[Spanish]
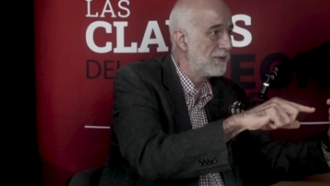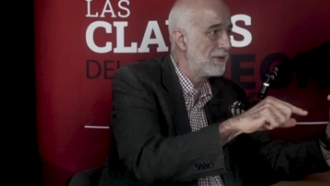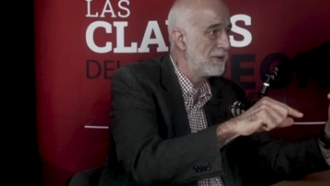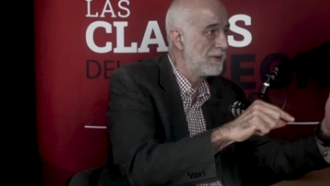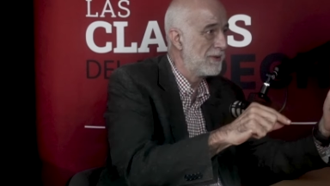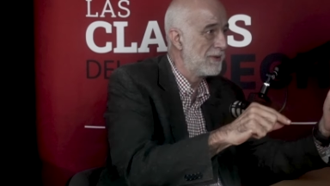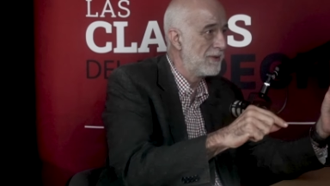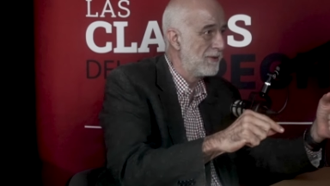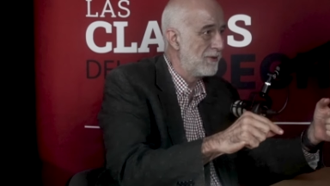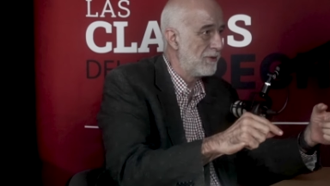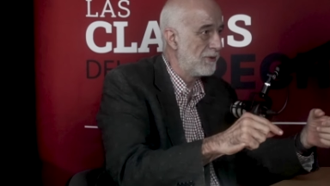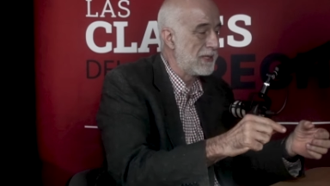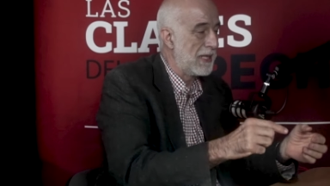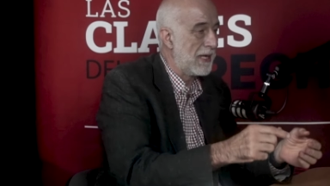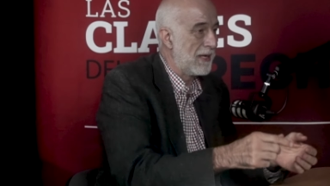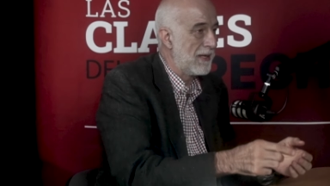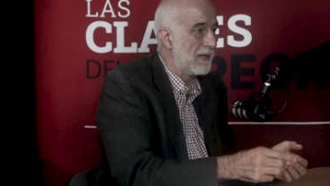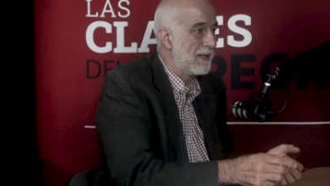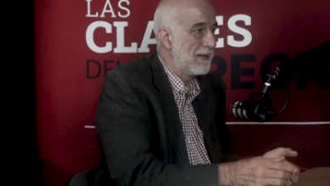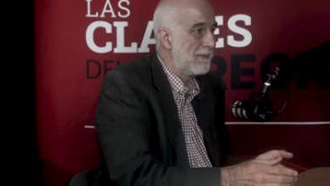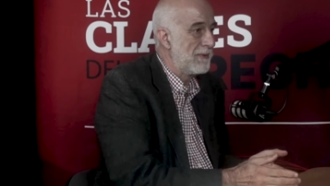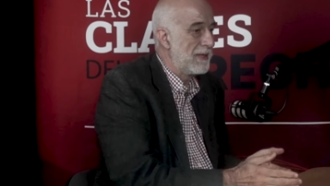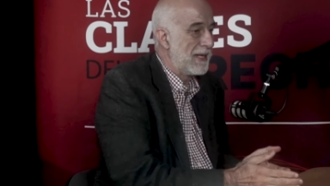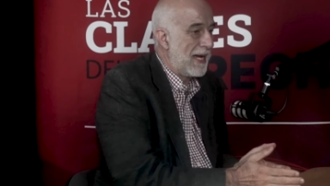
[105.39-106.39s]
Mm. O sea,
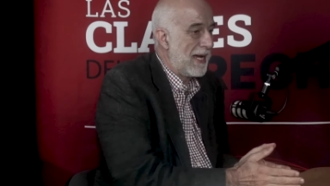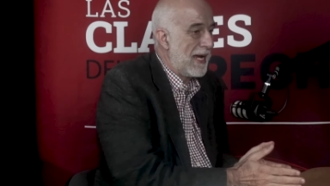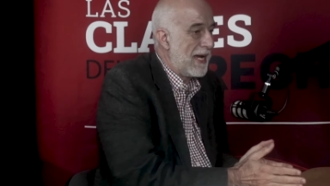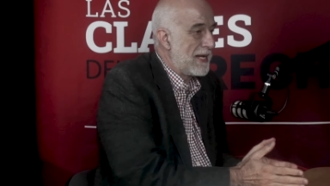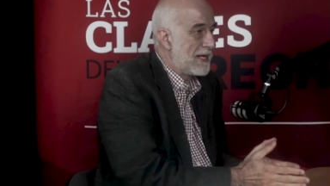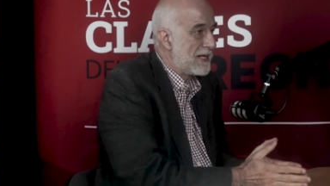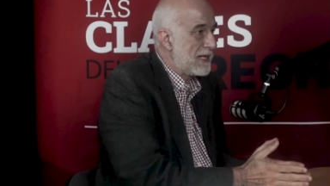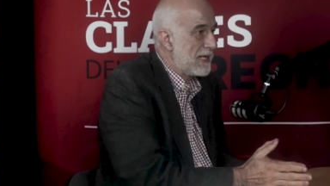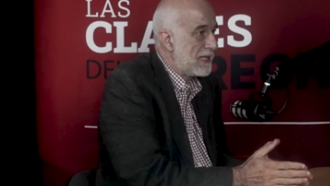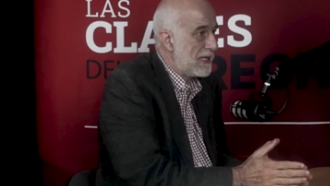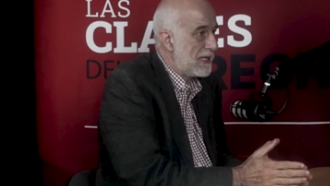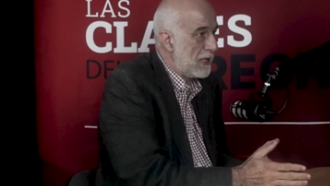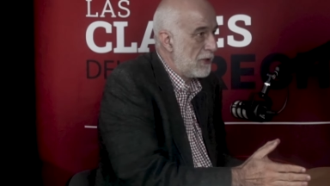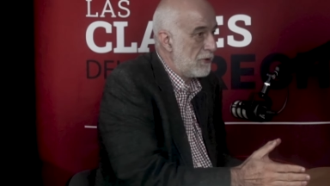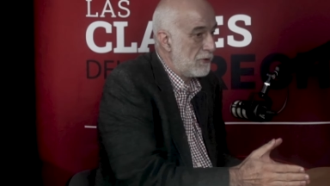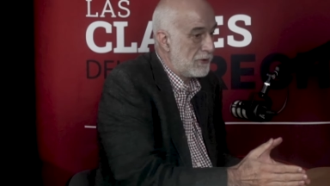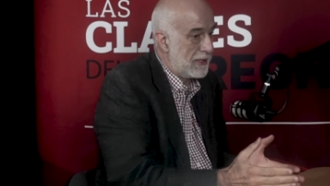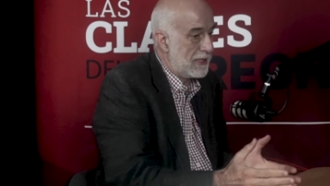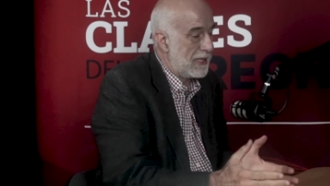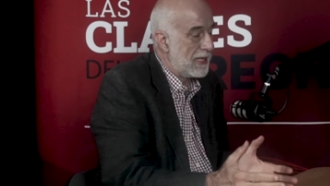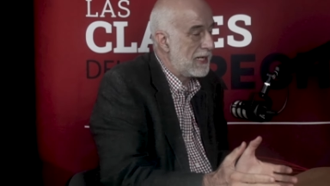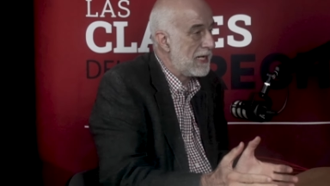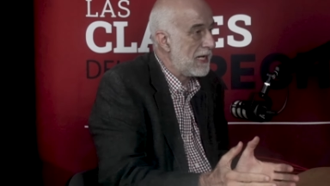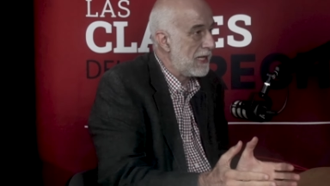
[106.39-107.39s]
ahí requiero
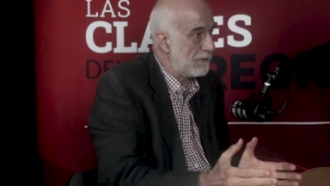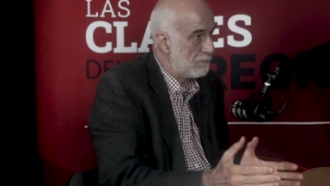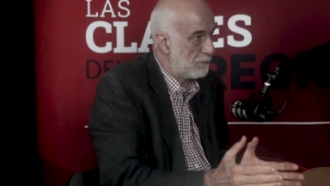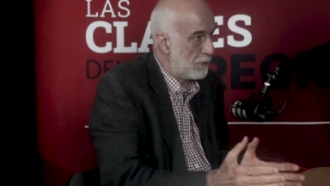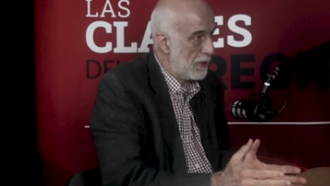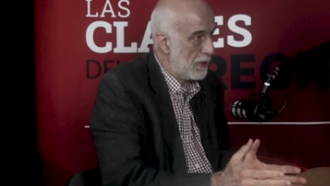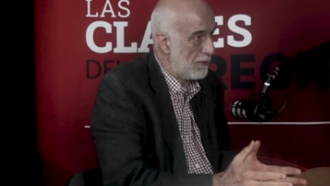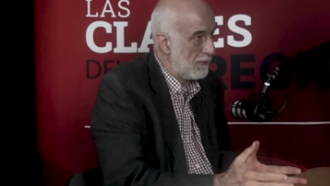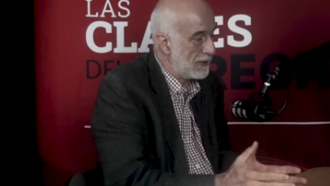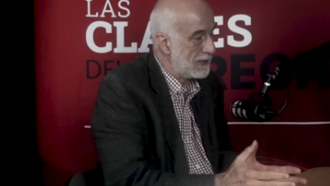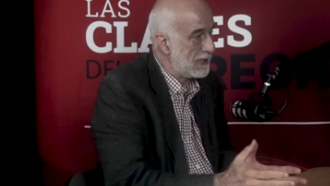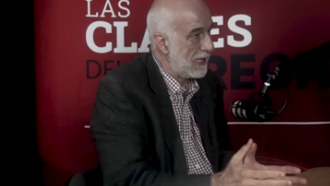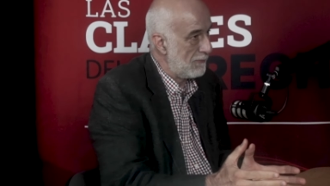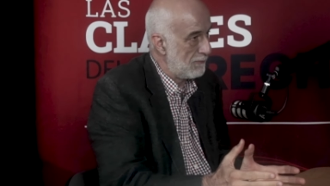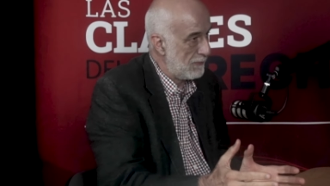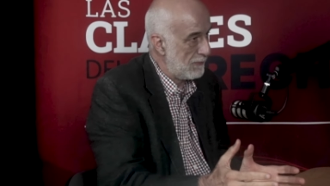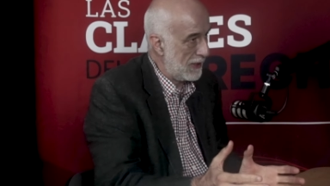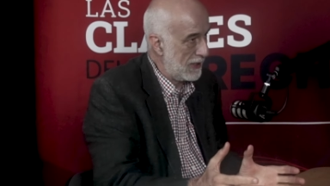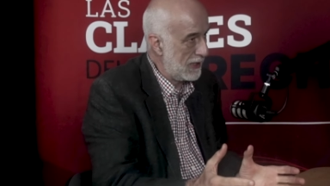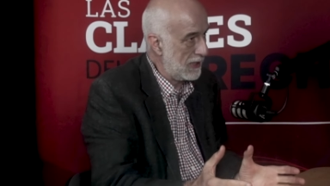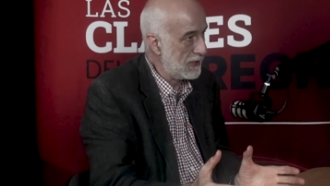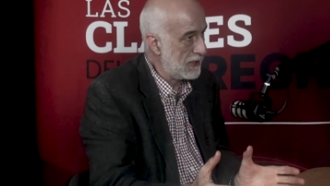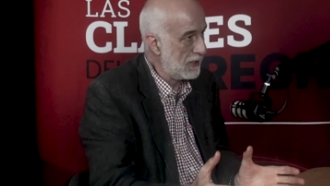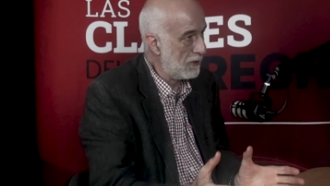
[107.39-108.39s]
tener las pruebas de la
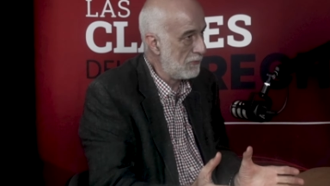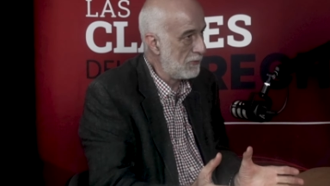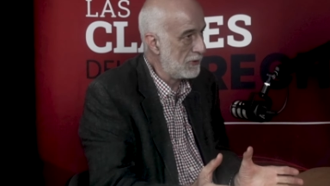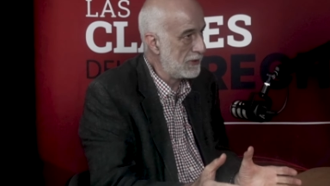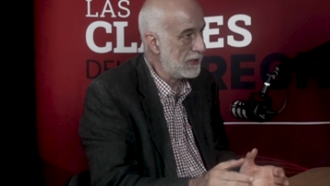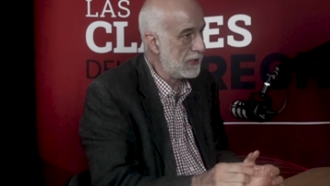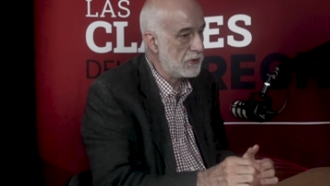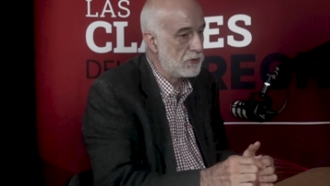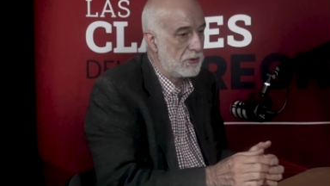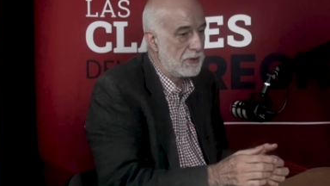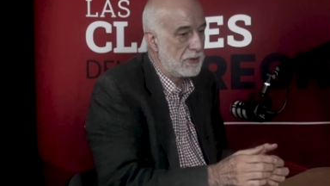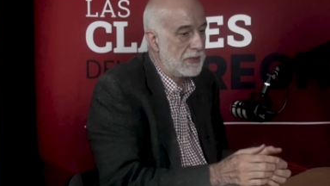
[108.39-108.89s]
apariencia del buen derecho